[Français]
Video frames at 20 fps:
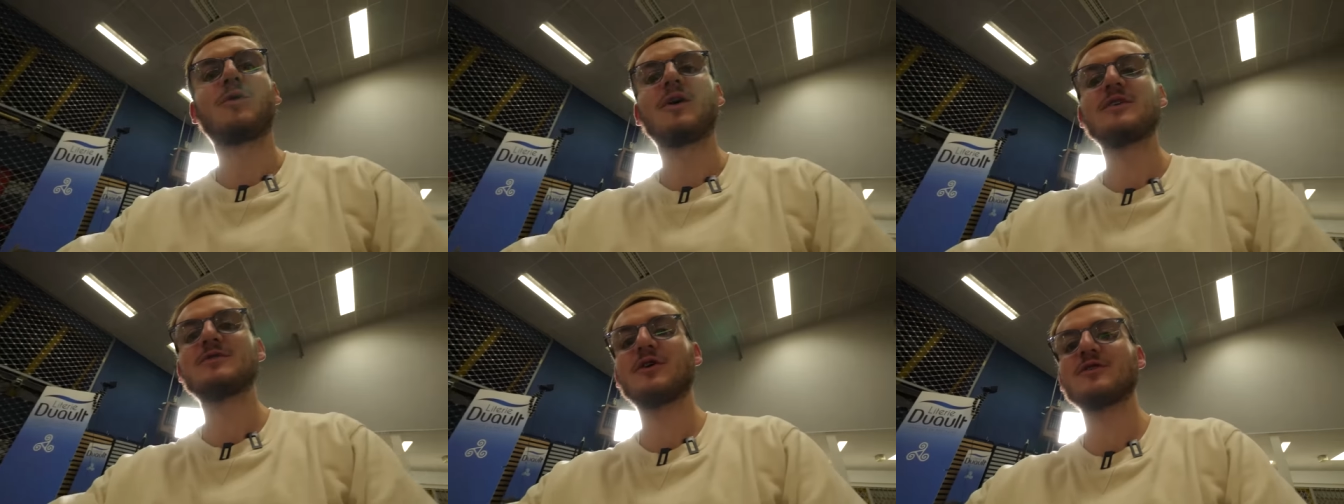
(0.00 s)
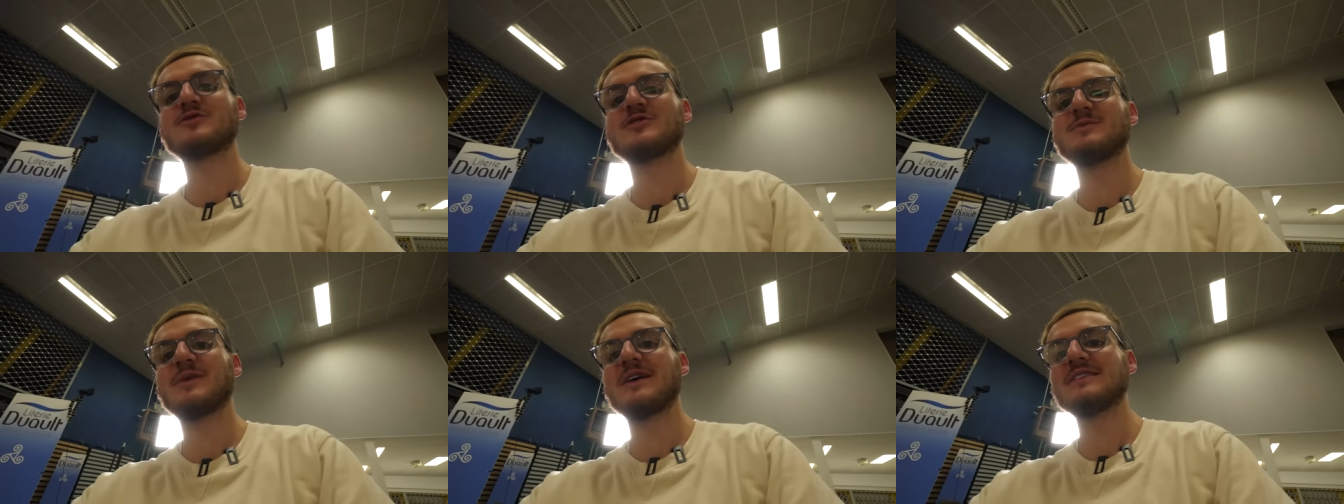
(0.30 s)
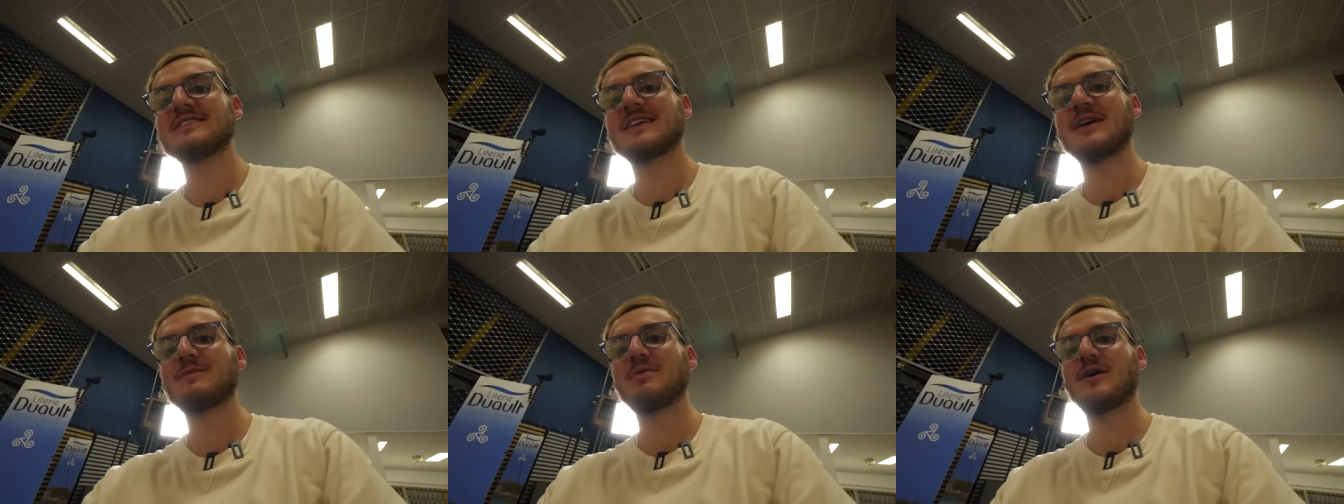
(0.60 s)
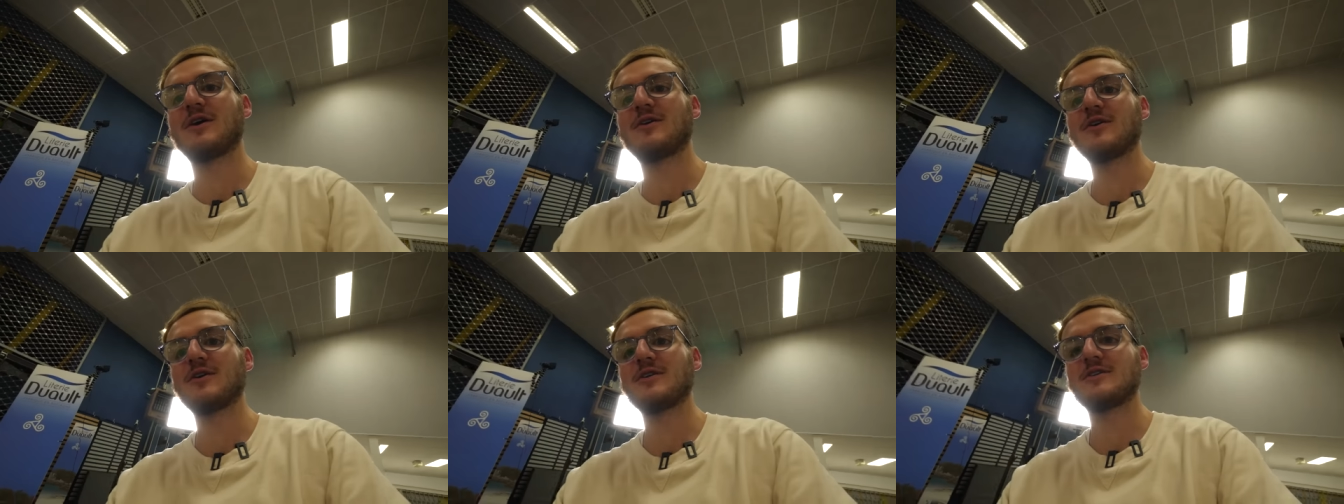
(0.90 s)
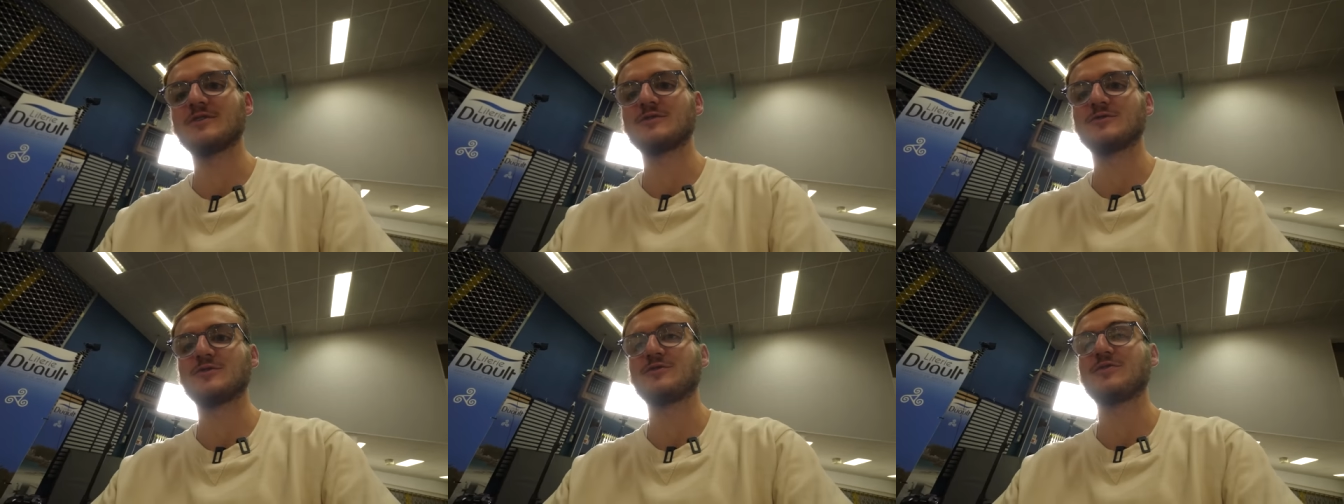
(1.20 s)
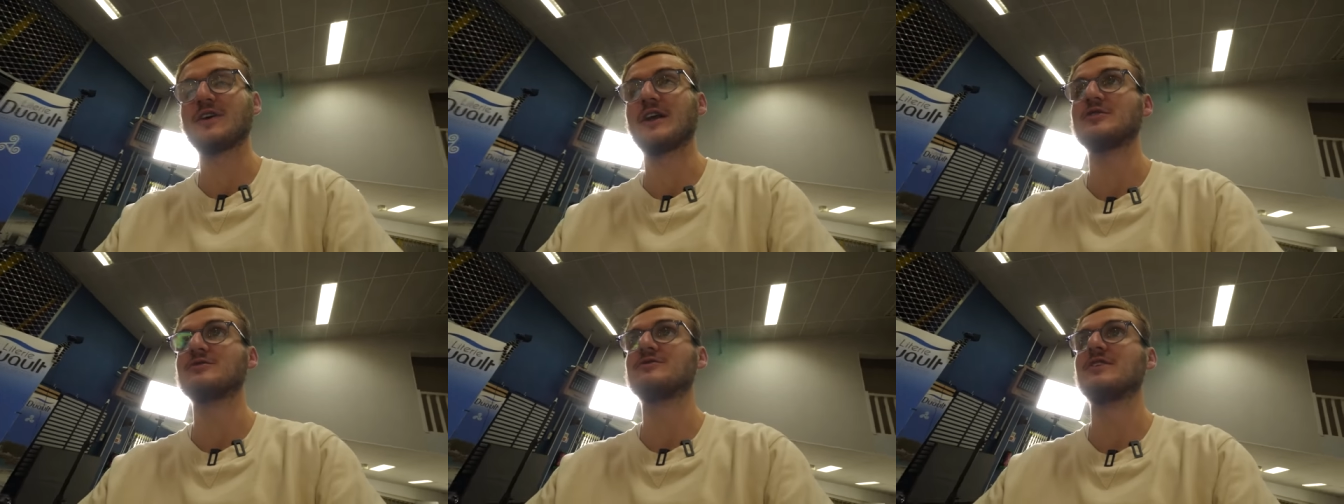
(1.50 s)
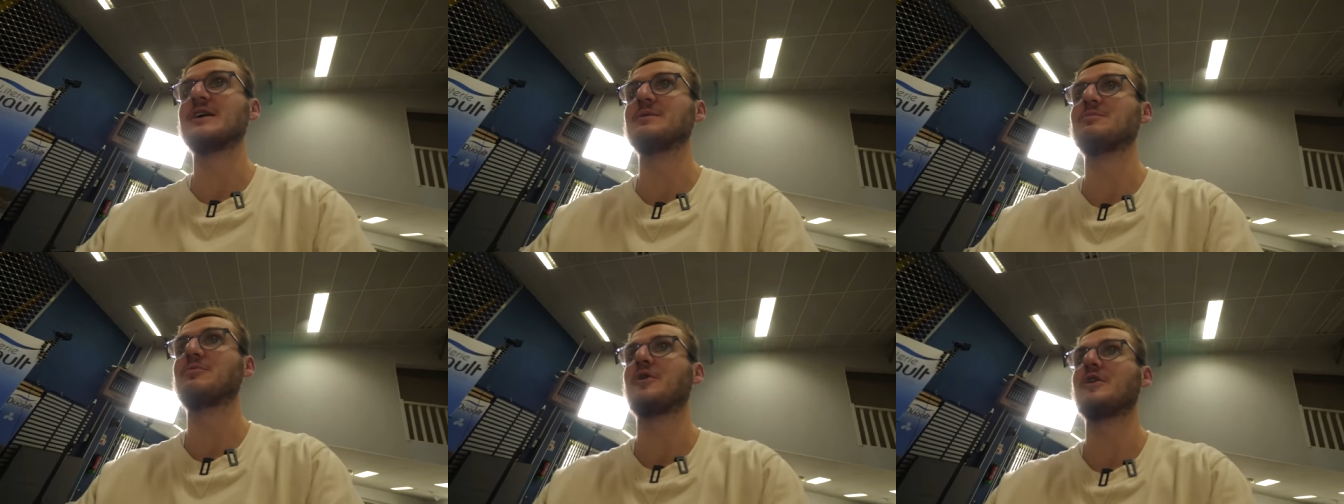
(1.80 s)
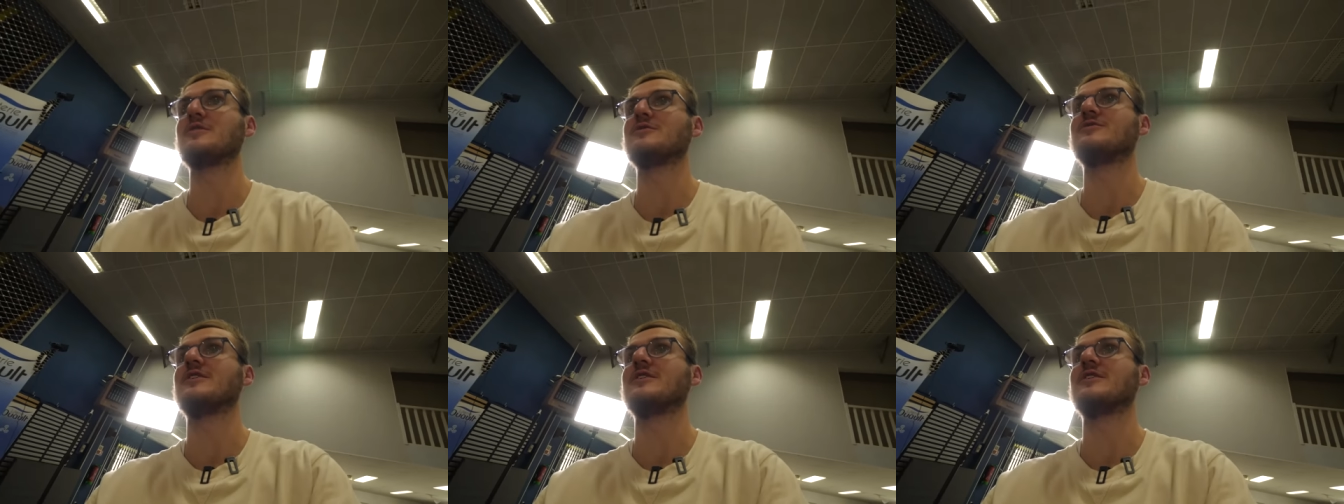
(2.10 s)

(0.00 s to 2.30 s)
3h du mat, ce serait pas l'heure de faire une nouvelle épreuve.